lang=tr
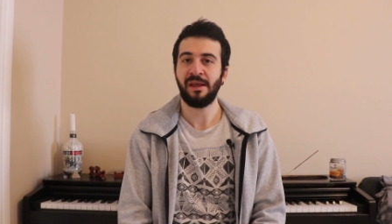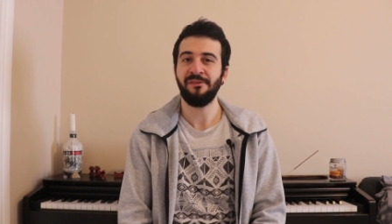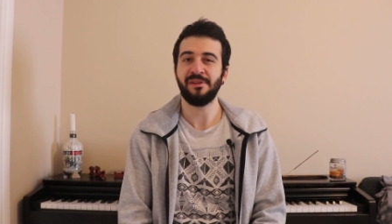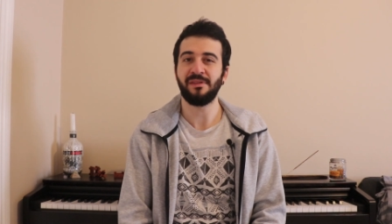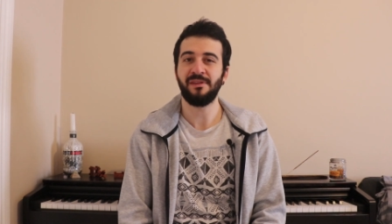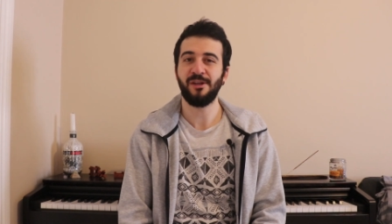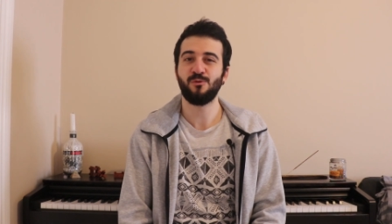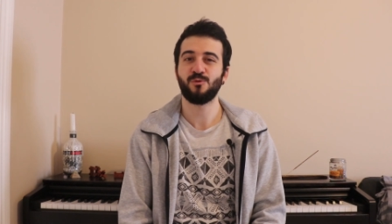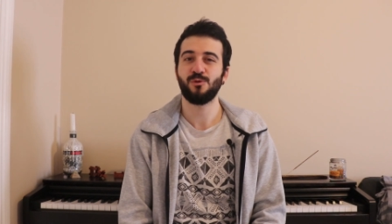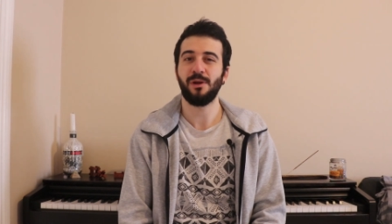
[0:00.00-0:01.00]
Evet, dil
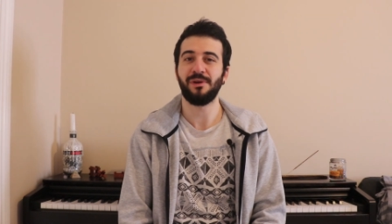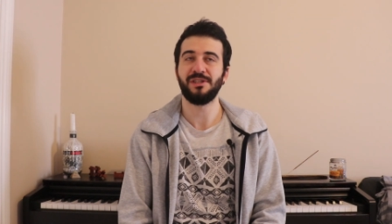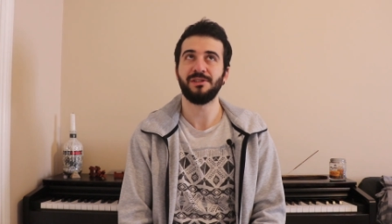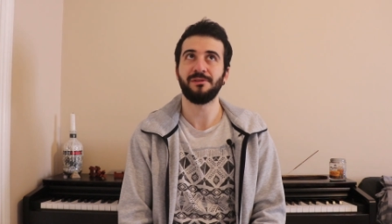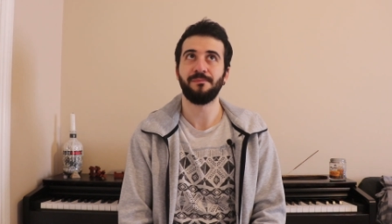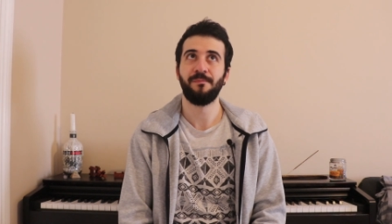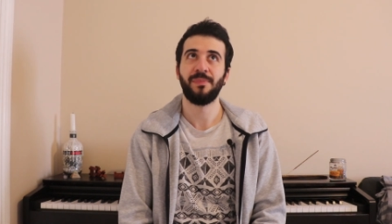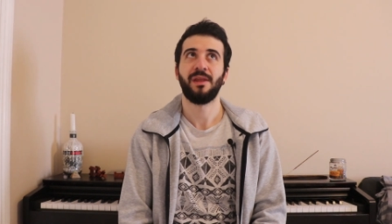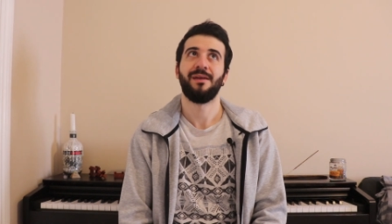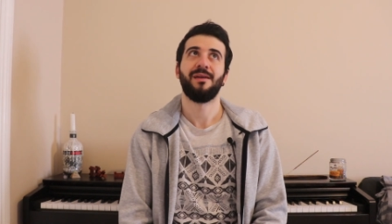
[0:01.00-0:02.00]
kursuyla başlayalım.
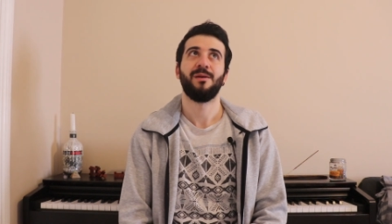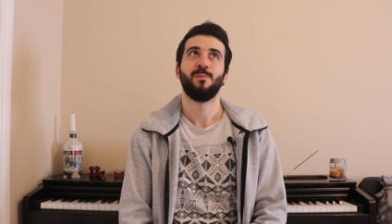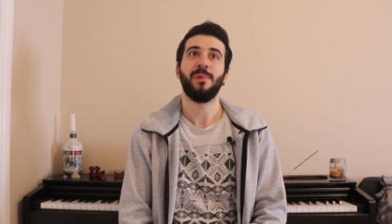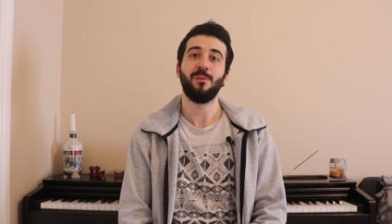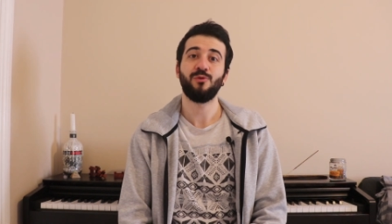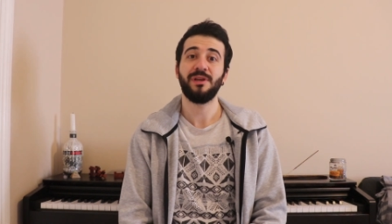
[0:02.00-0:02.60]
Ben